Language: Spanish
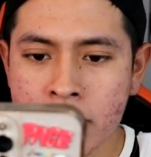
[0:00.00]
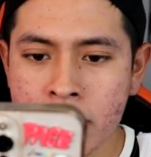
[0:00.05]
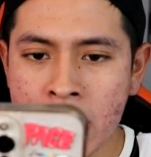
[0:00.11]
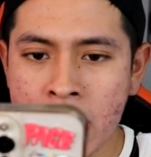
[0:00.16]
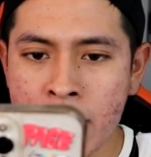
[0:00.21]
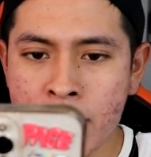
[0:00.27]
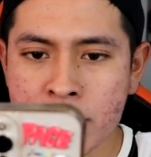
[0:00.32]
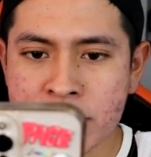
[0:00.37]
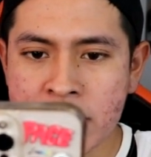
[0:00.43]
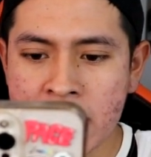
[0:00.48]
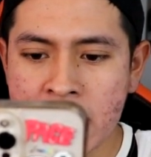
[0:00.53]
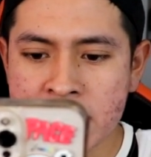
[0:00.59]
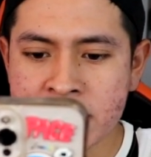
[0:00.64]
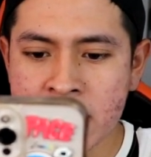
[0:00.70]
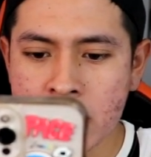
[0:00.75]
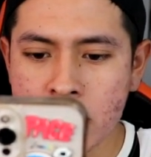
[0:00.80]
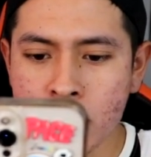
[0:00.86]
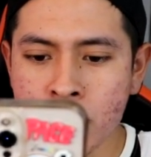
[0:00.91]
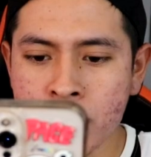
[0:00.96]
Vamos a
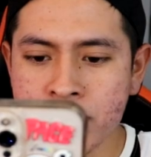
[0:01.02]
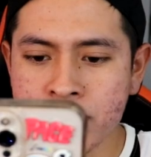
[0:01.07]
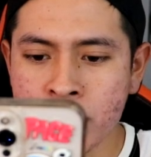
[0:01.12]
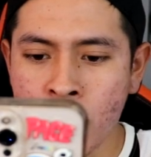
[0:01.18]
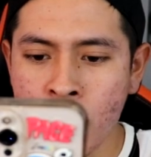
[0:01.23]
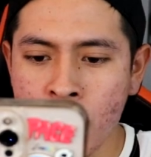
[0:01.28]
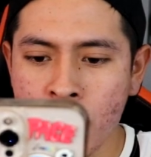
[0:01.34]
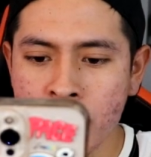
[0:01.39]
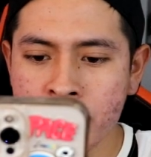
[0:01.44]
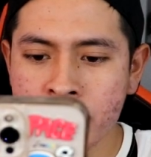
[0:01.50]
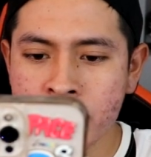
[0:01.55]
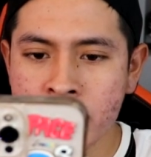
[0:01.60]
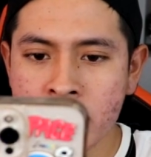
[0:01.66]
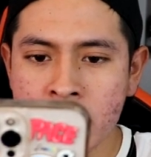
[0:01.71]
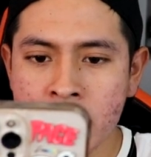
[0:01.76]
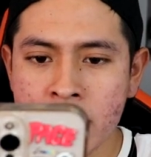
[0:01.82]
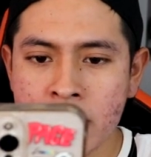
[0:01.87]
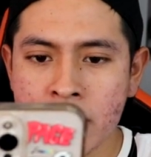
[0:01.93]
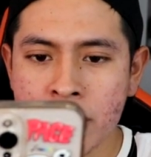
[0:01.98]
lanzar. Uf, no.
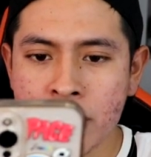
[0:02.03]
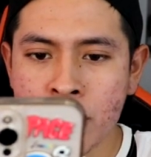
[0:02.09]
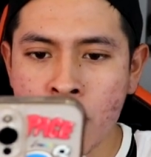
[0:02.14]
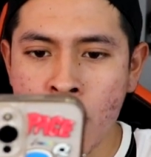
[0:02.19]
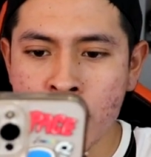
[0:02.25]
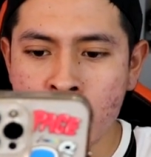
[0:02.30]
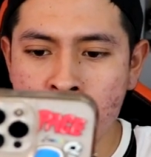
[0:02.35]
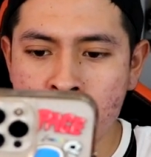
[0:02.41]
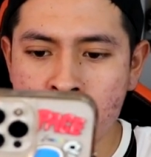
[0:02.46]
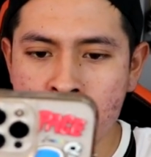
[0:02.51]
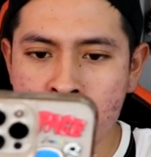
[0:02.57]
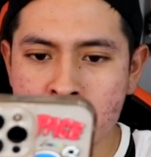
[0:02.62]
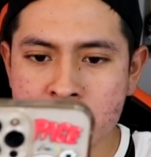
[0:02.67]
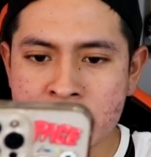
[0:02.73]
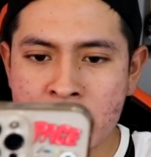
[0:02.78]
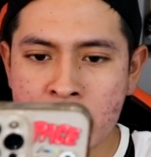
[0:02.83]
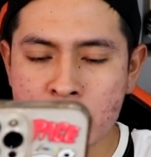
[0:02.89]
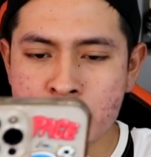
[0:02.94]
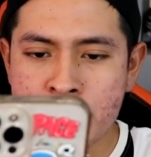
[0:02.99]
No, no, no,
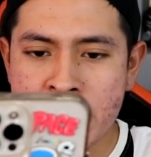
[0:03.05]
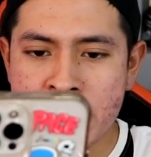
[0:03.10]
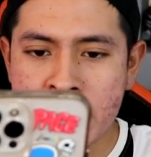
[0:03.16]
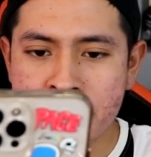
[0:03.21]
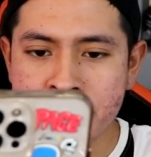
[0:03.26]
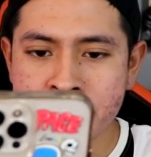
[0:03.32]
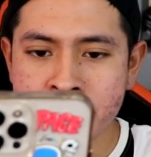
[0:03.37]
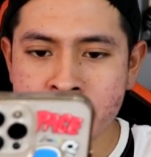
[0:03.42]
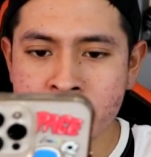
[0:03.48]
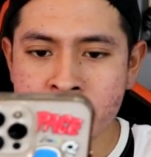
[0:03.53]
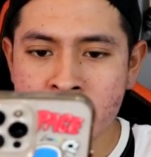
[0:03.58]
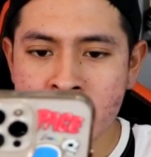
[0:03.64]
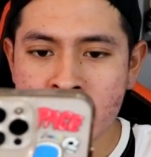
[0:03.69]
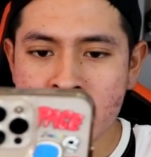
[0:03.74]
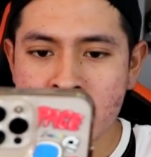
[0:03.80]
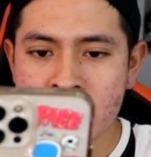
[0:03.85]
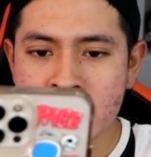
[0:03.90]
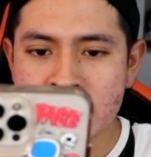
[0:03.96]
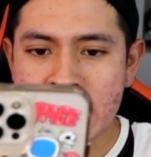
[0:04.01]
no. Se nos viene.
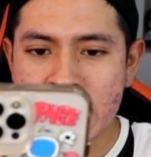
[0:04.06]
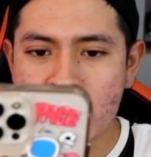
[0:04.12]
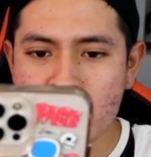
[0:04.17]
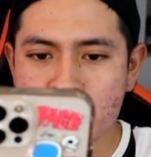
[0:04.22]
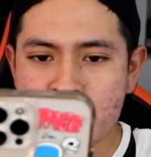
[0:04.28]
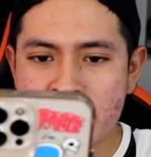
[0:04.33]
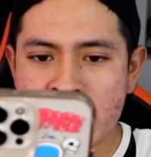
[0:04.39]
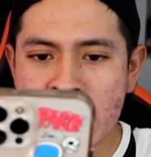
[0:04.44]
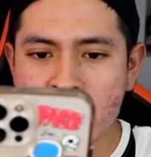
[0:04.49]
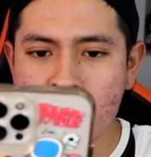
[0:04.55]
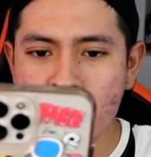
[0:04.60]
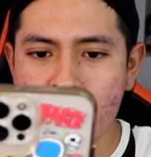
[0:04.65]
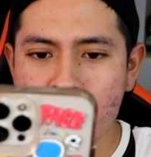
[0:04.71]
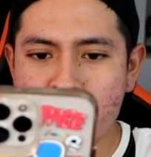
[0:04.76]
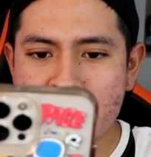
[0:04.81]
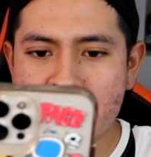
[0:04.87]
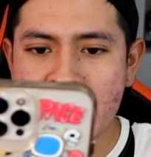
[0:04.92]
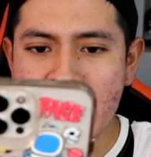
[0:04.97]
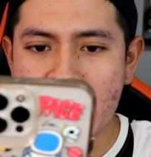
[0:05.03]
Se nos viene algo
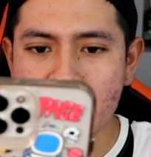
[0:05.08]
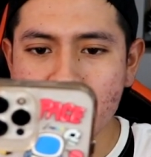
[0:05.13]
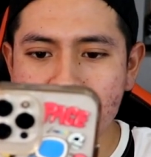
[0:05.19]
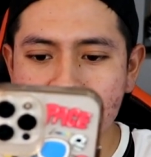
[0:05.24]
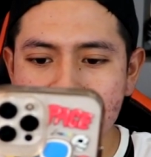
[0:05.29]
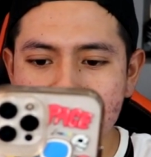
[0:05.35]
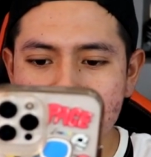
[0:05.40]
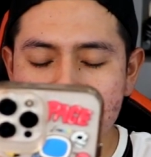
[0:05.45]
complicado.